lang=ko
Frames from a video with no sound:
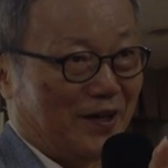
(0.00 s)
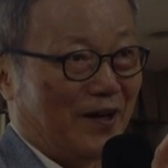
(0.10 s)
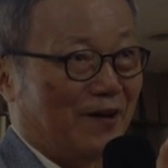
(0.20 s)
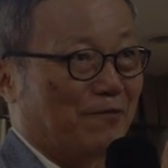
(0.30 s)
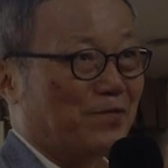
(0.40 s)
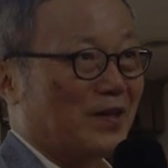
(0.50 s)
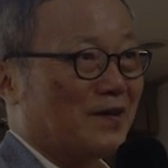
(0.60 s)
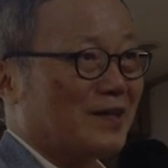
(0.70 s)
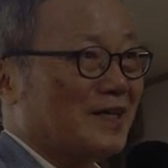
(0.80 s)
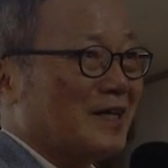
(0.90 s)
예.
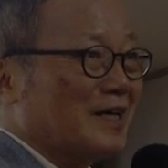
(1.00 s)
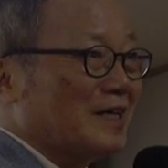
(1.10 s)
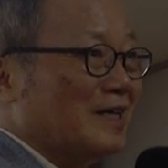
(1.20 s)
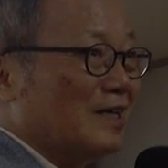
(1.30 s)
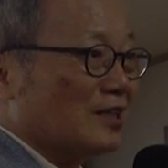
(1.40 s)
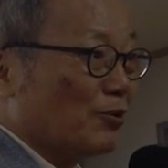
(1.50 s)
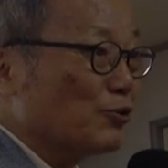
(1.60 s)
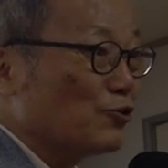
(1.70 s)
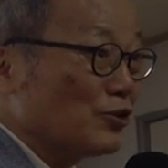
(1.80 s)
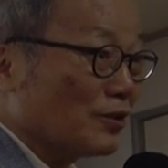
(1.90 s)
그게
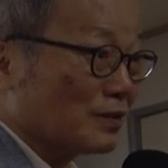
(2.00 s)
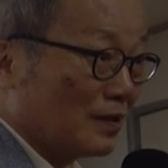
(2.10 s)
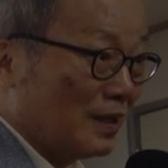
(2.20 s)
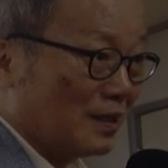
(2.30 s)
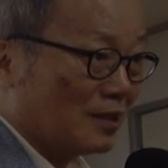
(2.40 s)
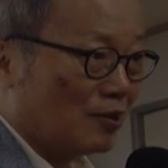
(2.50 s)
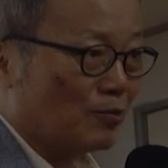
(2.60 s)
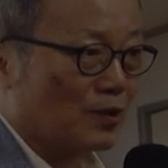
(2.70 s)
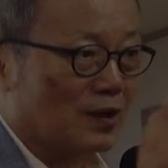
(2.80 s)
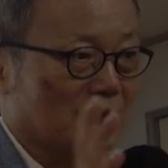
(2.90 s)
자본주의적
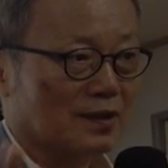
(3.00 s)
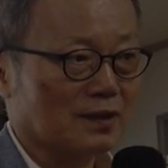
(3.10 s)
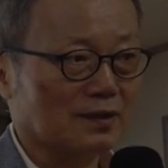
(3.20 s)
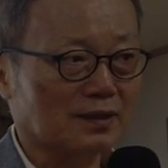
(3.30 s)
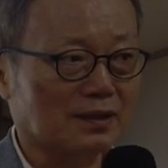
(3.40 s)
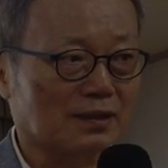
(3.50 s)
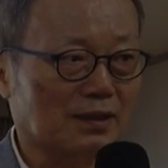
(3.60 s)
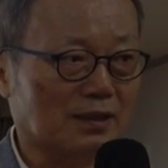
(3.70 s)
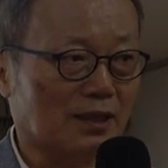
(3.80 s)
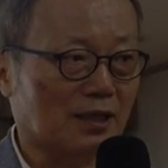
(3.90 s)
산업 과정에서 이제
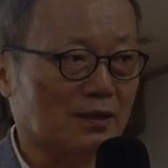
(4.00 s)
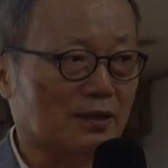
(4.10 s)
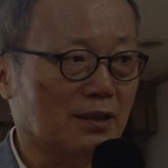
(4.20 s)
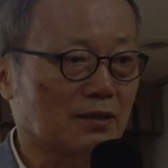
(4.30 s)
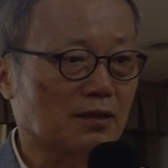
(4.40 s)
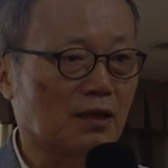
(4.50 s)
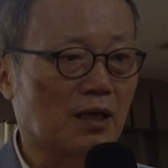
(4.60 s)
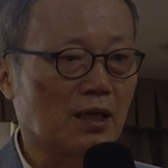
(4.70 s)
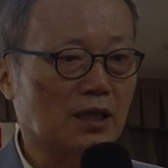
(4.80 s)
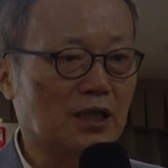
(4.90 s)
나타나는 그래서
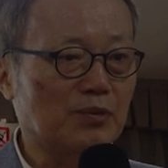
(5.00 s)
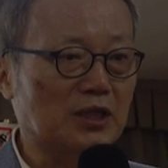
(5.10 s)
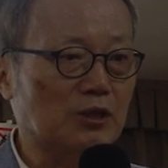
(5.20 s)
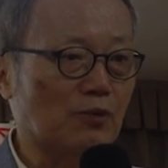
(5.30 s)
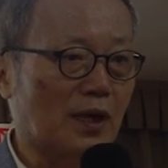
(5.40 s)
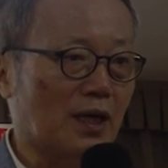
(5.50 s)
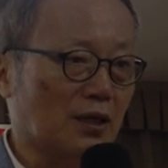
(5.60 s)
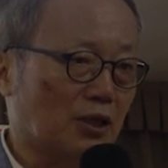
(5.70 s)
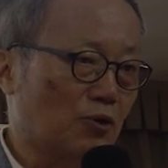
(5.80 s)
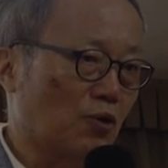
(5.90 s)
이미지와
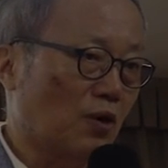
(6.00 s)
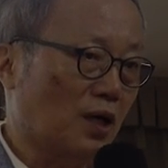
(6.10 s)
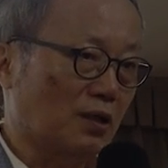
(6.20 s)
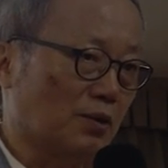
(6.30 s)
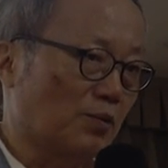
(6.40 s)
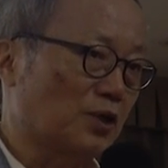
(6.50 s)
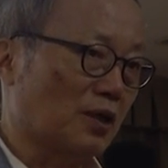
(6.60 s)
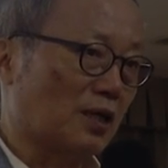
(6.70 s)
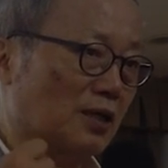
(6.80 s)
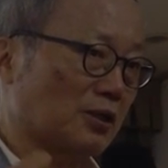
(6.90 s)
기호가
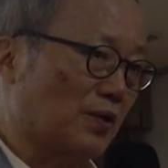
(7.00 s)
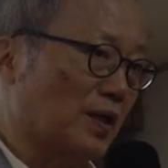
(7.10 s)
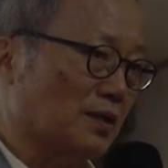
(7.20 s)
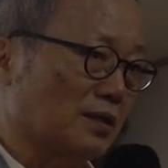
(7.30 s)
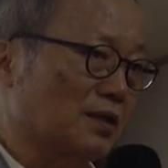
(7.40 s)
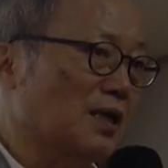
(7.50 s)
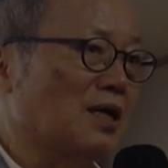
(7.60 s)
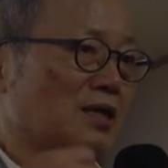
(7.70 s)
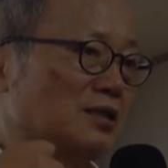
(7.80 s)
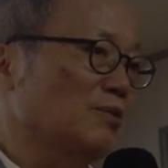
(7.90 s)
넘쳐나는 사회에서는
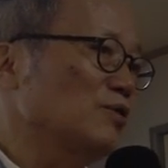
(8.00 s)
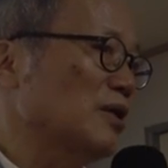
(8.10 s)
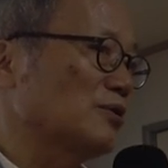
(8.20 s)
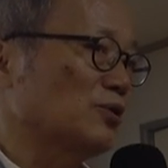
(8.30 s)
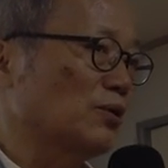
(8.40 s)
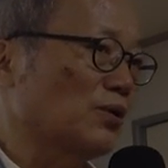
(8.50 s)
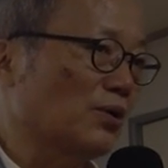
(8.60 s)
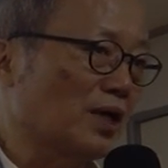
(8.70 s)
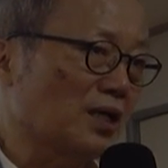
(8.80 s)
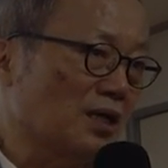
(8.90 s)

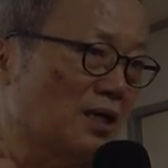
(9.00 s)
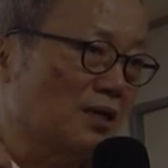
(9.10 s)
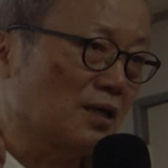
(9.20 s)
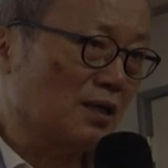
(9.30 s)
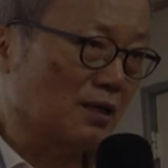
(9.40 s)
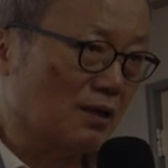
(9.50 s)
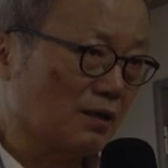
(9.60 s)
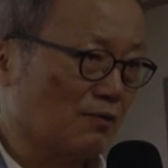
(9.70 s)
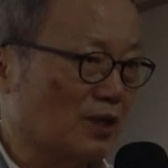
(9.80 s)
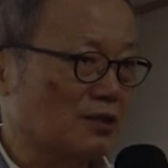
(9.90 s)
시뮬라스용의
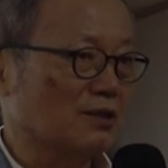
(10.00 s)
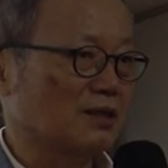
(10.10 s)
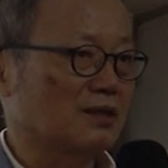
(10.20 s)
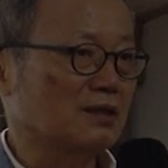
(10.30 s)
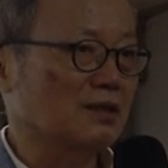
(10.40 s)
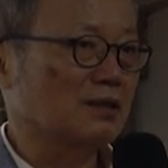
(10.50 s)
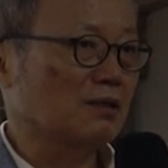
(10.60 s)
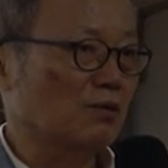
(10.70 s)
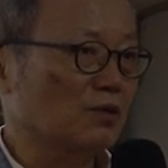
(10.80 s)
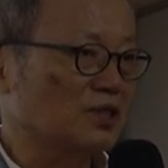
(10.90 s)
과정을
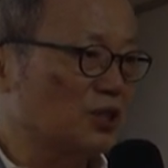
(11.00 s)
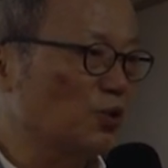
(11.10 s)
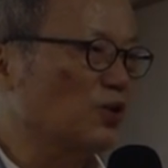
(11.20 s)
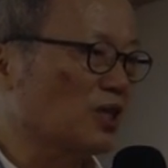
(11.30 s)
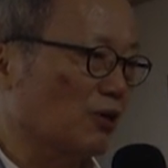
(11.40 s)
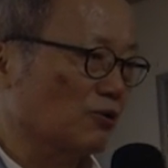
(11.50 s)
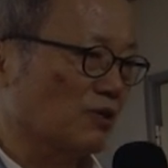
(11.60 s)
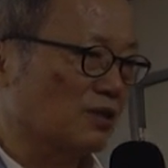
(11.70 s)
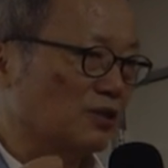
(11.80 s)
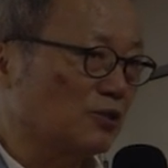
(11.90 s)
혹은 지옥이라고
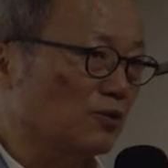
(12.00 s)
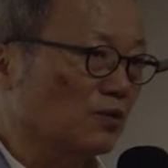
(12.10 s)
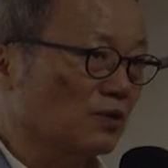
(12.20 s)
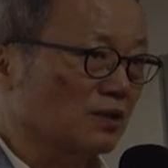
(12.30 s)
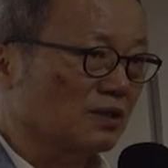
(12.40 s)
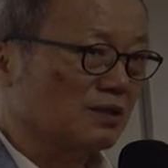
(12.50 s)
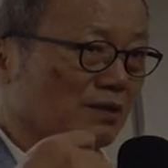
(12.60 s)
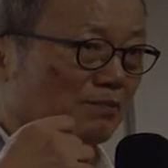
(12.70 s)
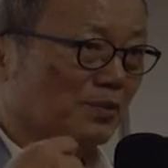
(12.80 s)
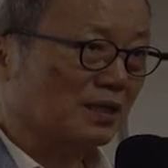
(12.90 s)
했요그 지옥을
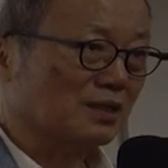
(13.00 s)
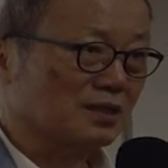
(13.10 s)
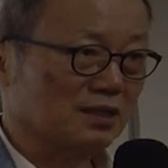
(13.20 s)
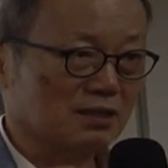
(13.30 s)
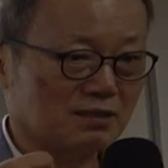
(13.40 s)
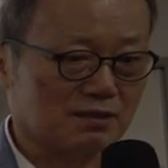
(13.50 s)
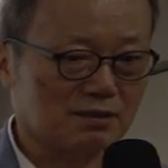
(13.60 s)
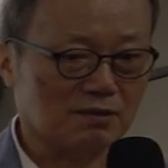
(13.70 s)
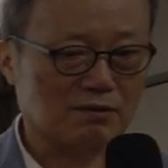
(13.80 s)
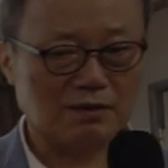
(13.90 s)
반드시
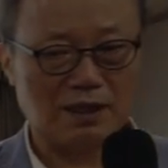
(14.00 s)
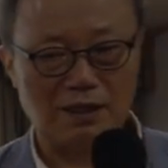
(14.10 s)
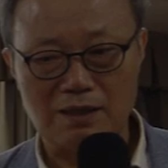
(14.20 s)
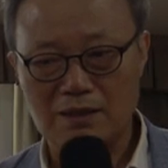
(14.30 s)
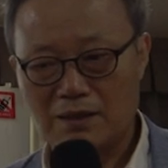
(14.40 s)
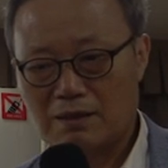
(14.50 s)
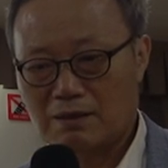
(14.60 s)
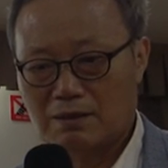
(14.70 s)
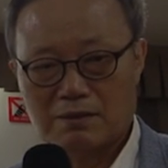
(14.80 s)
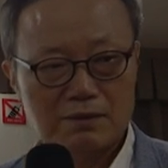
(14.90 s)
겪는다.
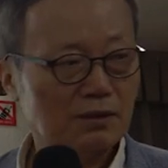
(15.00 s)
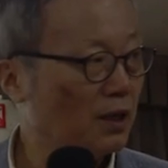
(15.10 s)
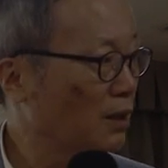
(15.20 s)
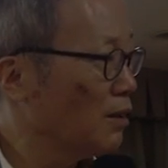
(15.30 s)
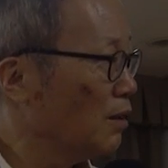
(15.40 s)
예.